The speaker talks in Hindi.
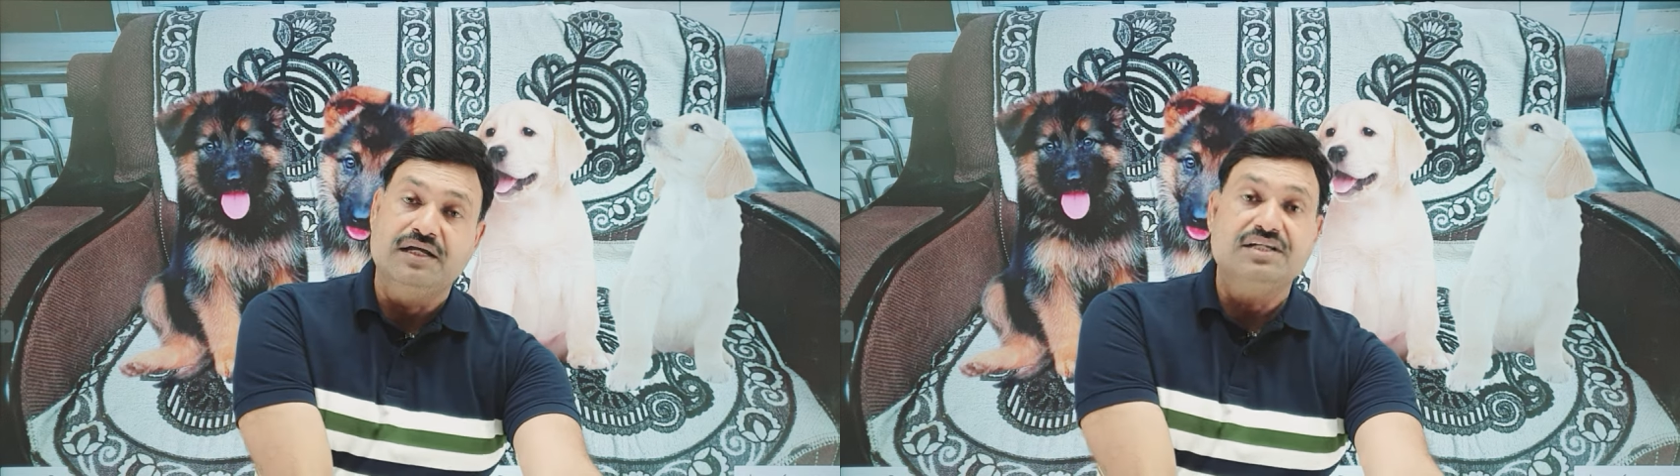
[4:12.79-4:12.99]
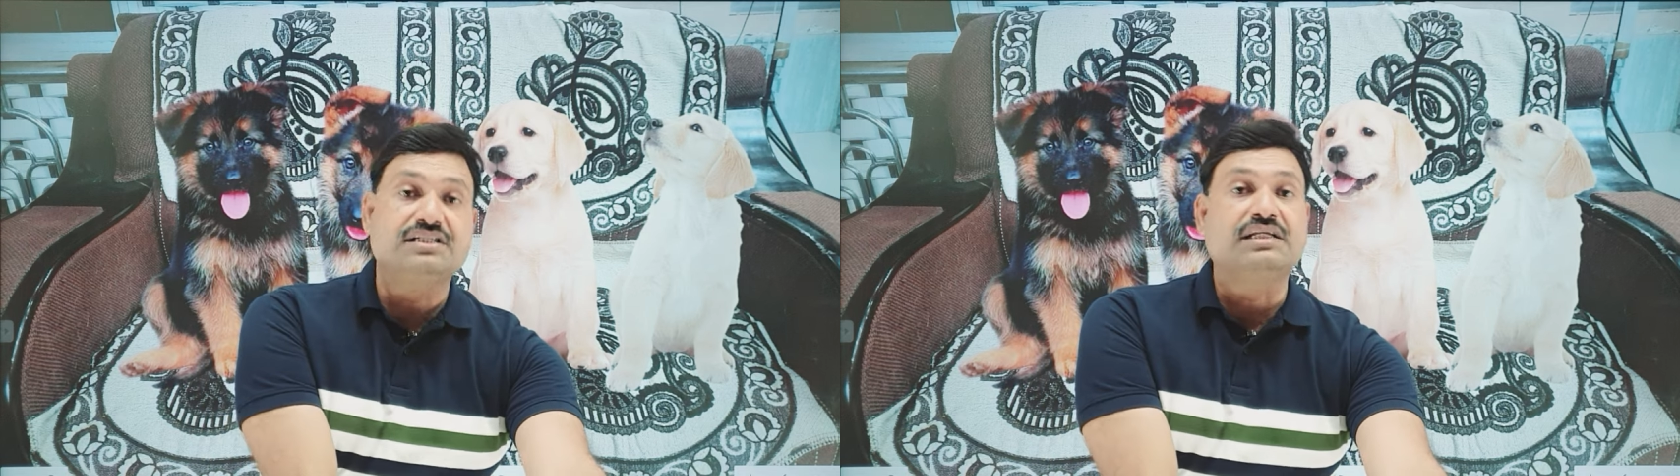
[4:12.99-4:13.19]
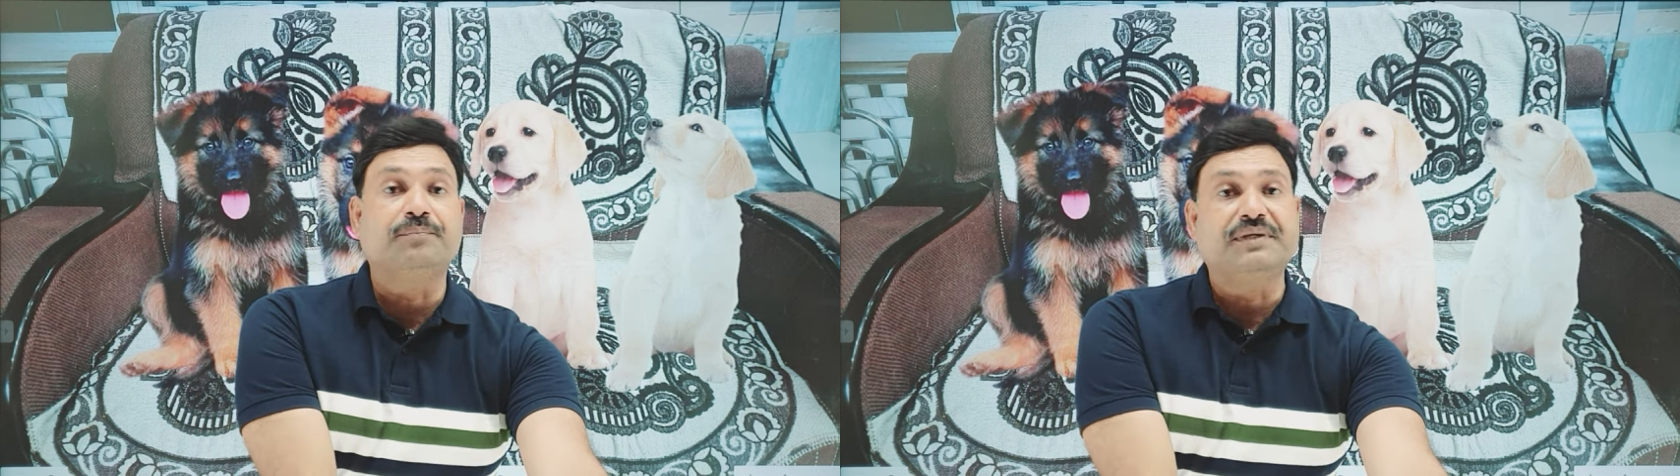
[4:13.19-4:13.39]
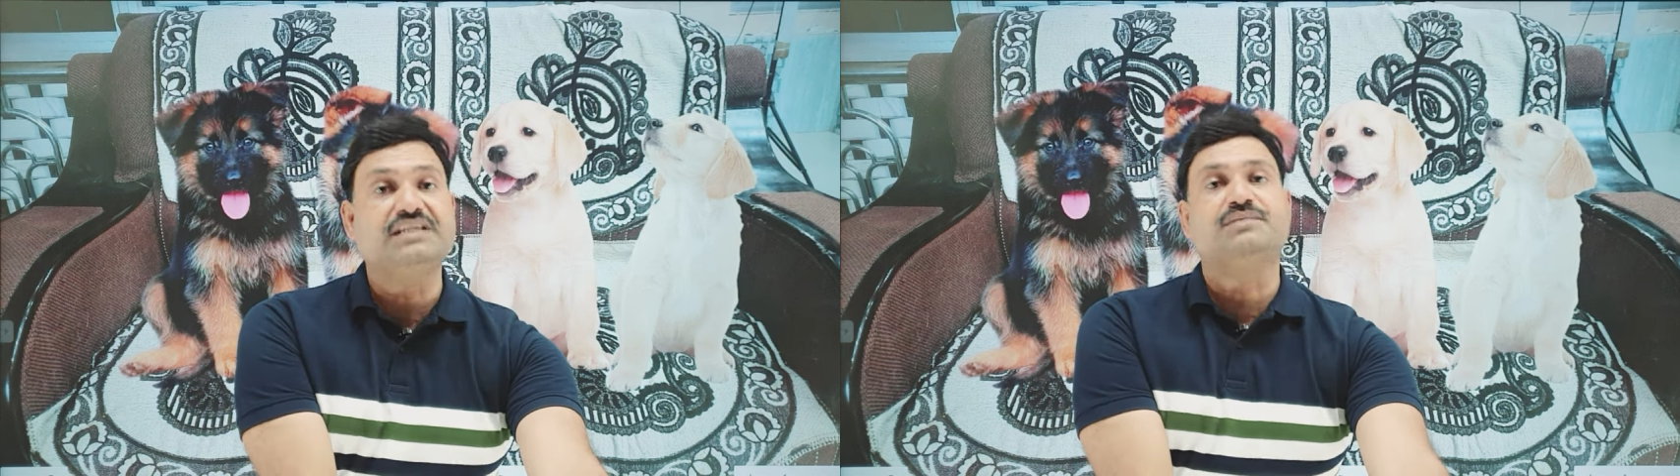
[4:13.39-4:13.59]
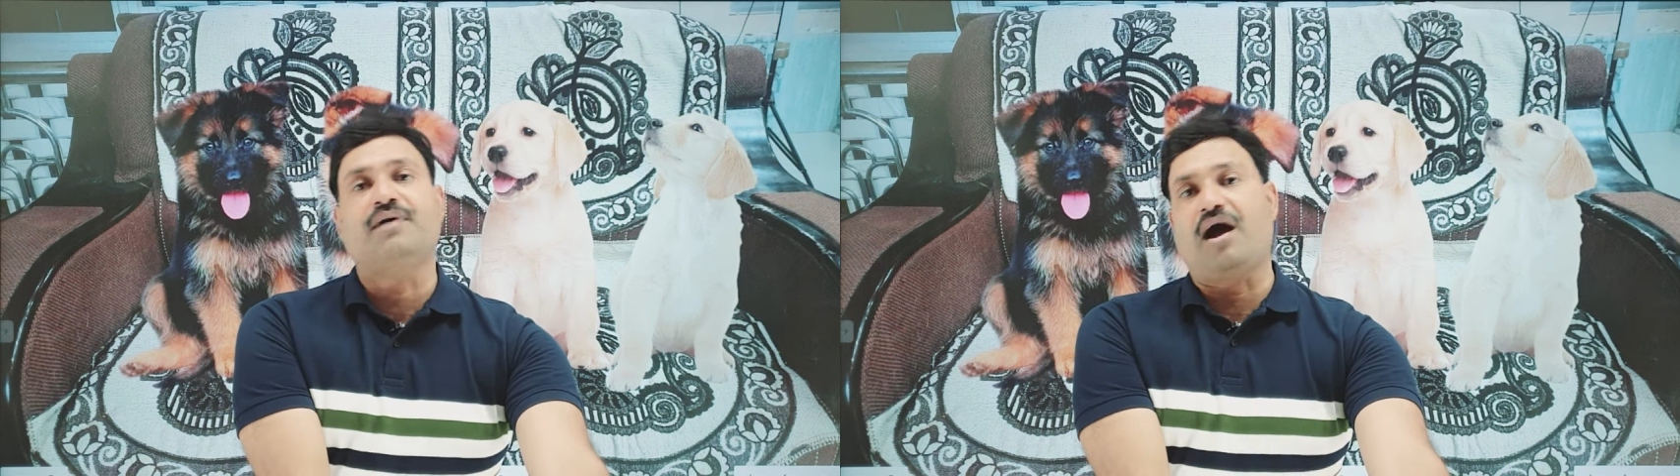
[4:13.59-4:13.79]
इसके
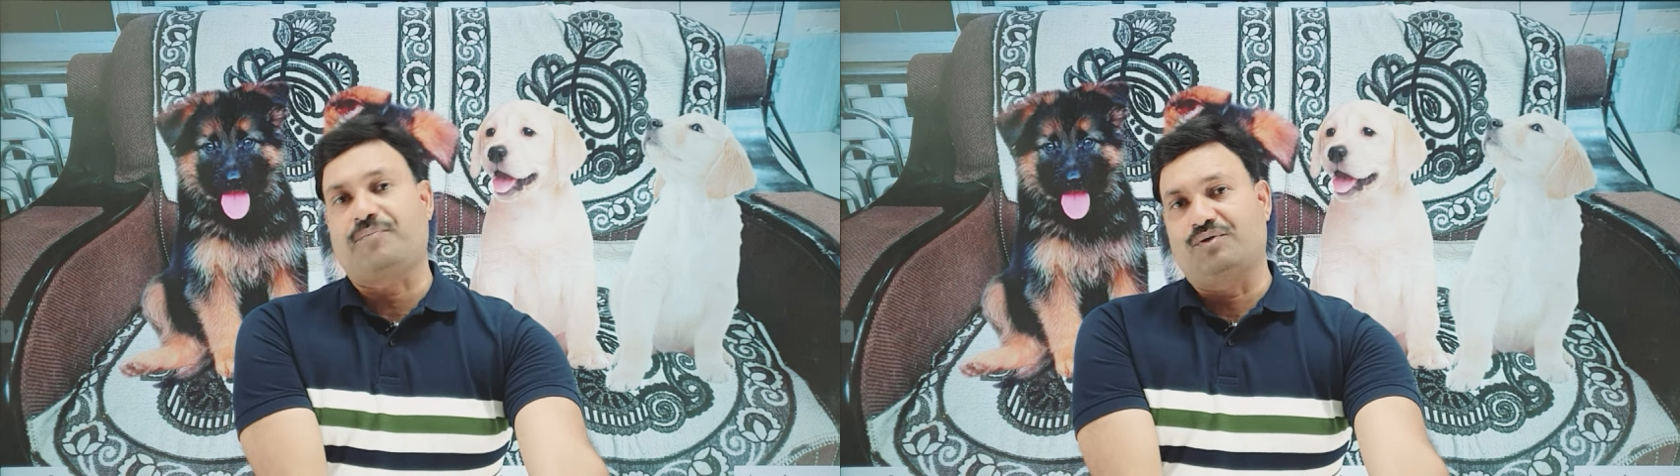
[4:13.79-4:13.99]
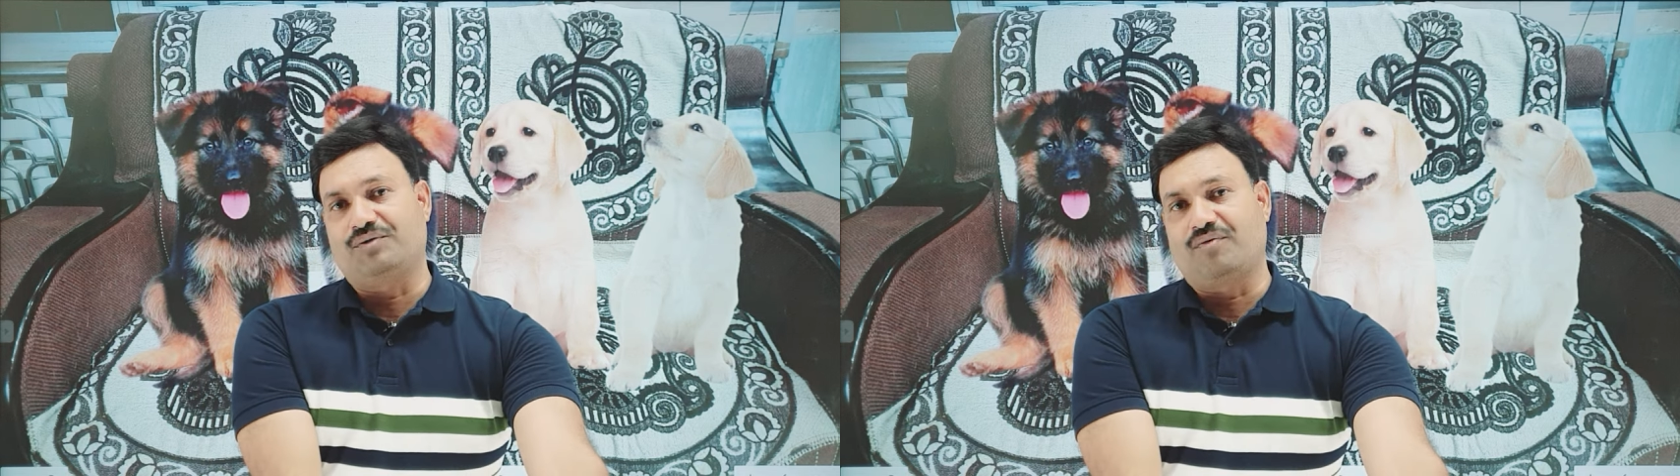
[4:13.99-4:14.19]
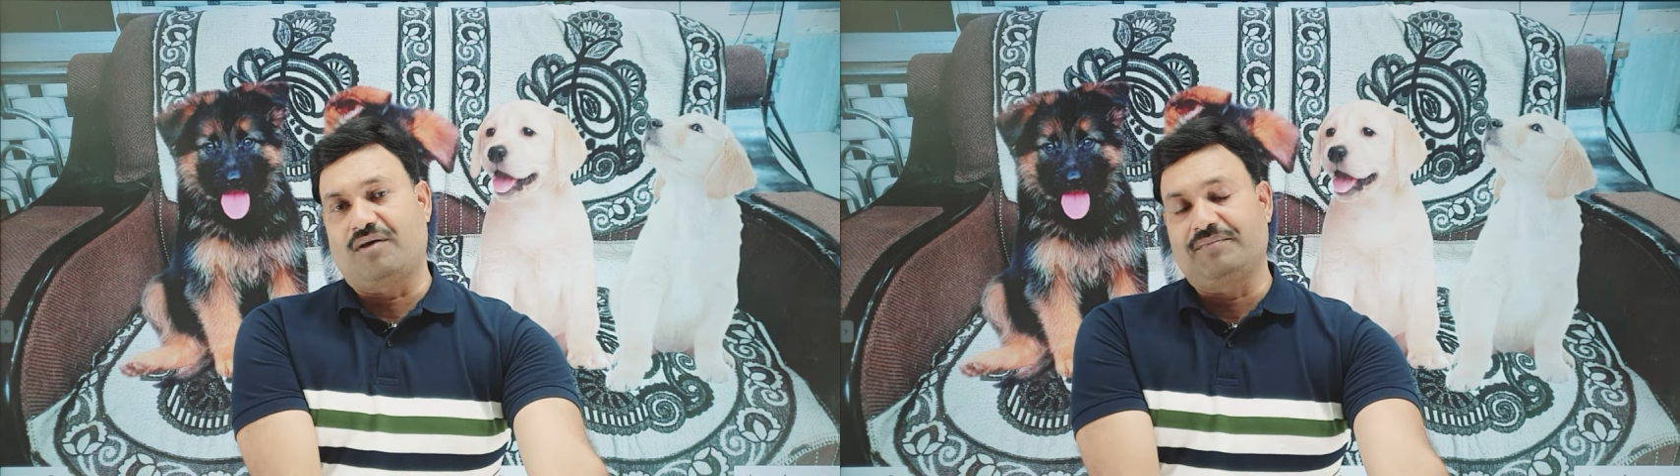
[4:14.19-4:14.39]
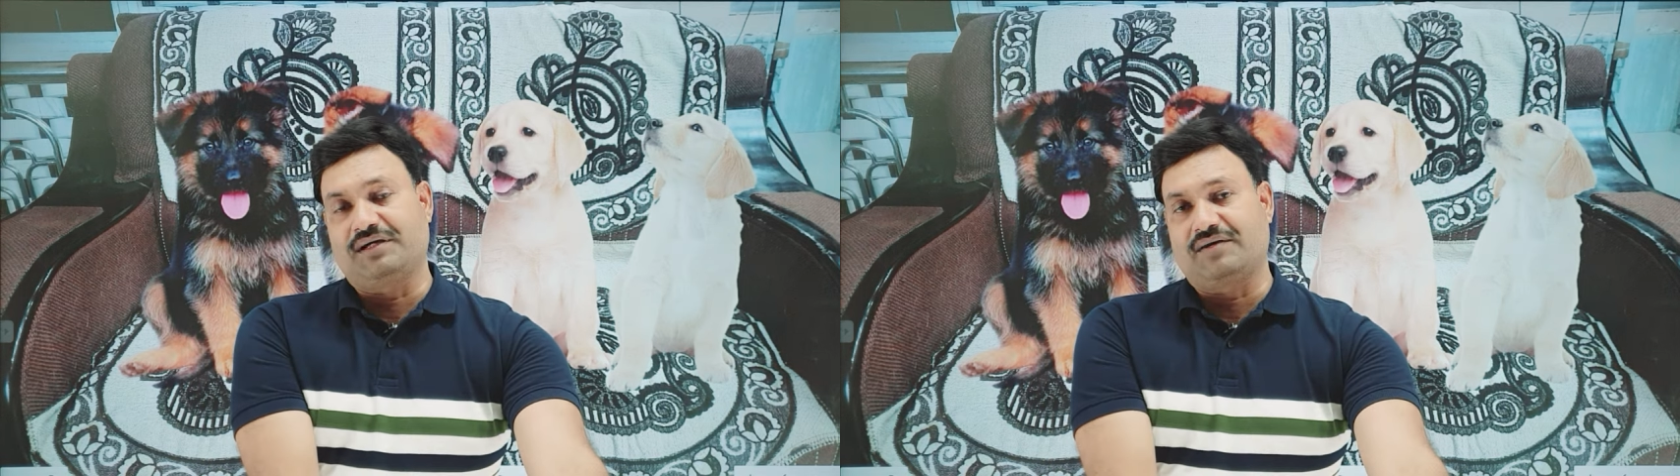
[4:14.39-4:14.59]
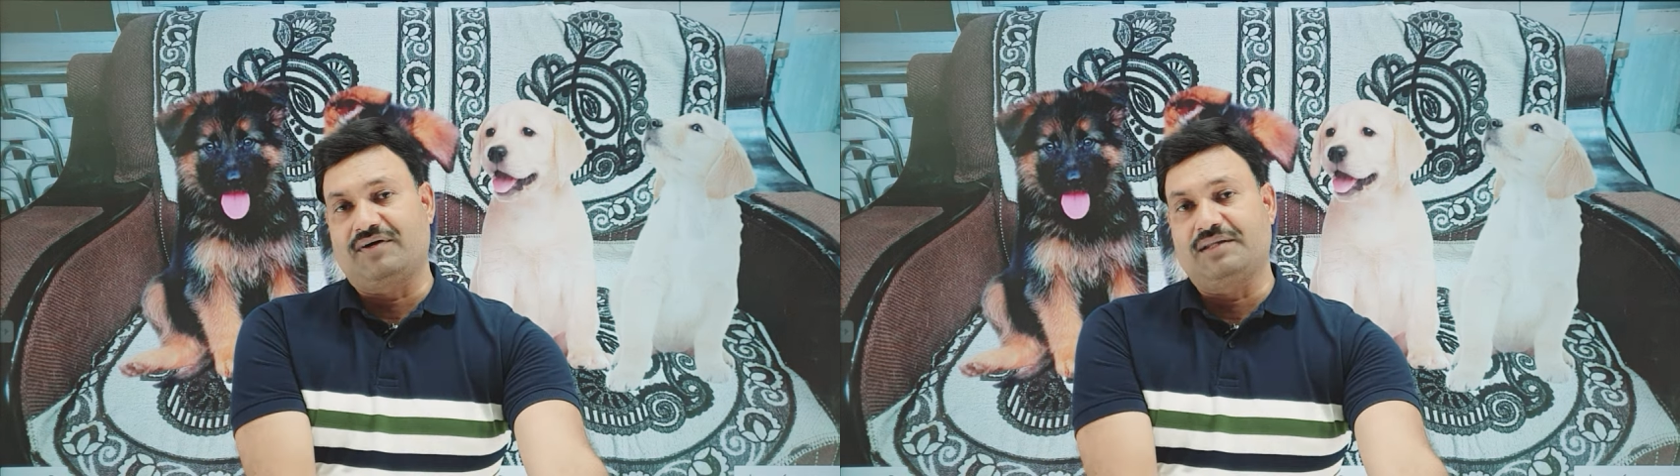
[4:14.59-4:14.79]
बीच में आपको डिवॉर्मिंग
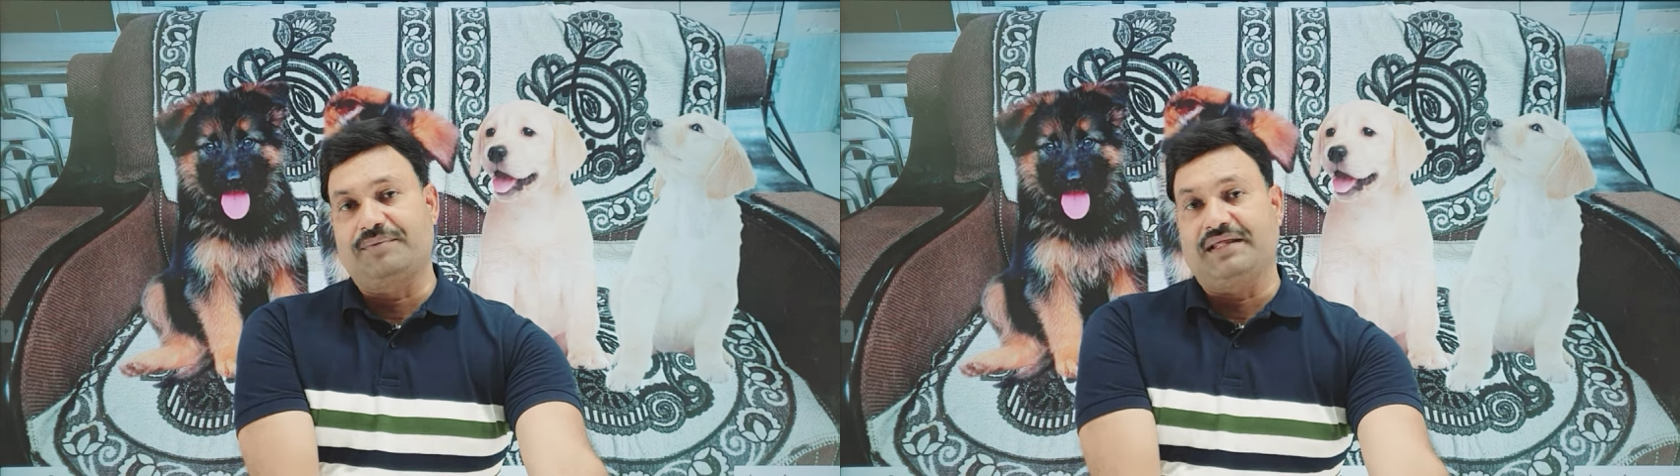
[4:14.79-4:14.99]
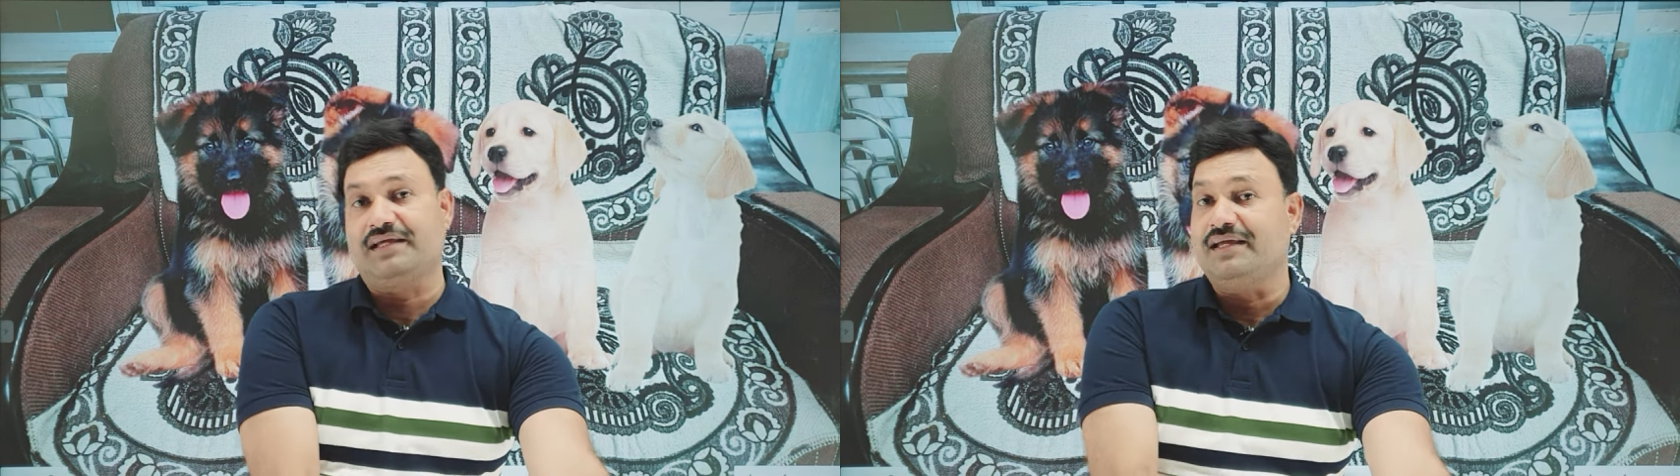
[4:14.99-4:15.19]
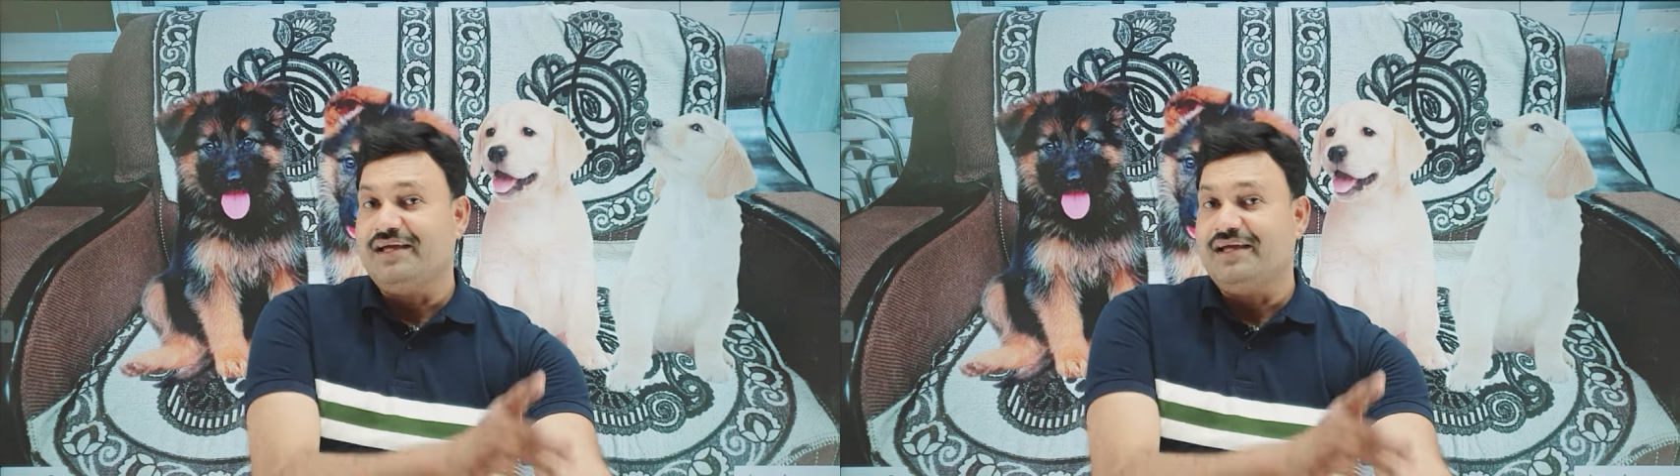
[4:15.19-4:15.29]
करवानी पड़ेगी